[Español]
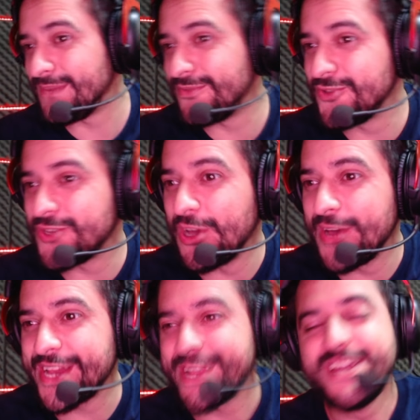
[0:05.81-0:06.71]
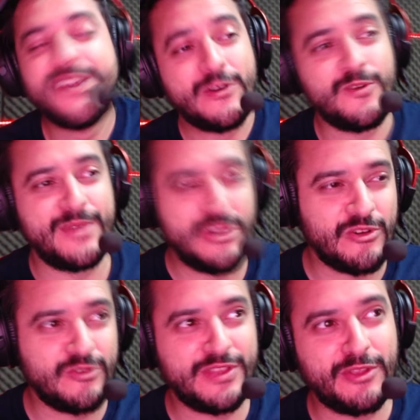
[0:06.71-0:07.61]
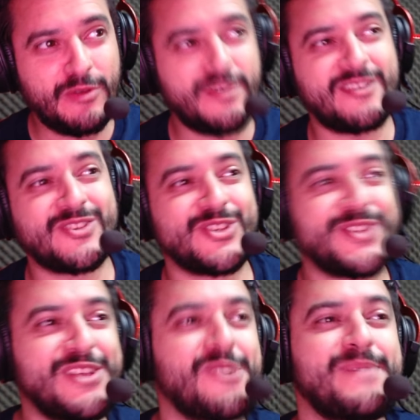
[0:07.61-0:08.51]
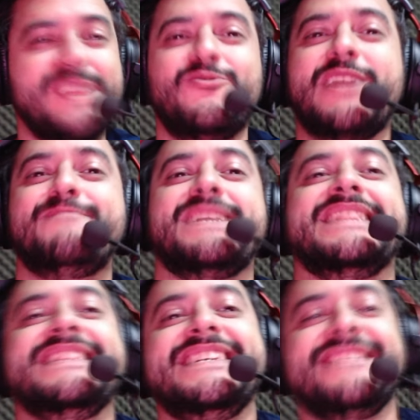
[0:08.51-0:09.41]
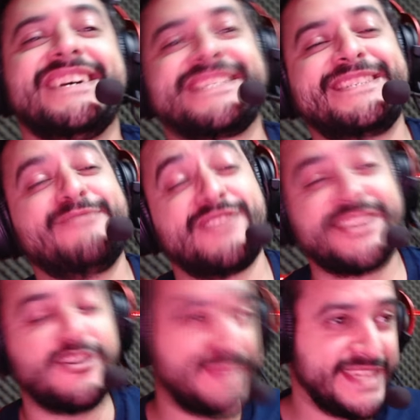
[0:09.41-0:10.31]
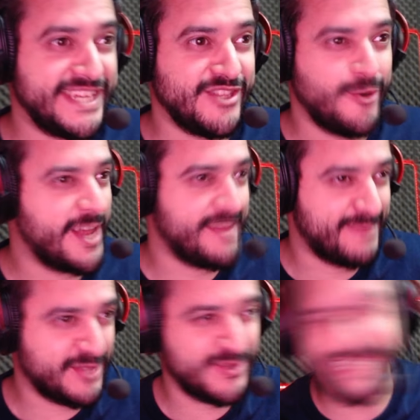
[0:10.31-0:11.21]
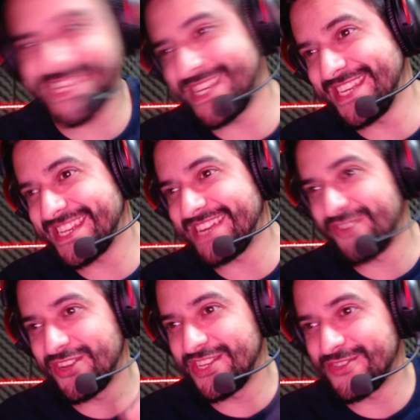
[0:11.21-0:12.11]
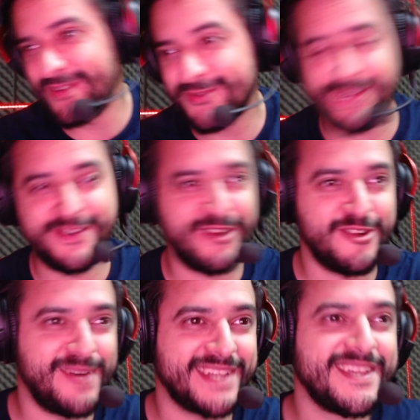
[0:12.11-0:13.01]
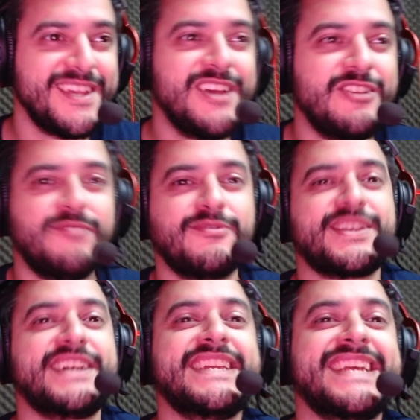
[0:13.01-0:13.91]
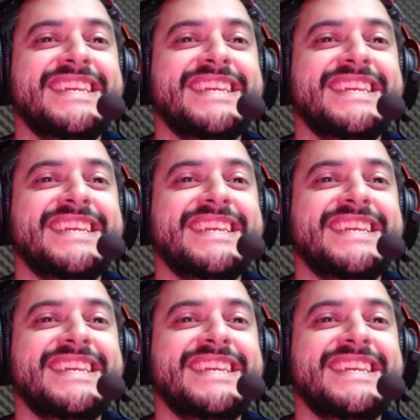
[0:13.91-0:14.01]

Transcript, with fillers: a punto de ver un video con un título muy hermoso, 5 películas malditas. Sí, me lo han estado pidiendo varias personas ahí. Dije, bueno, listo, vamos a verlo nomás. Lo puse ahí en la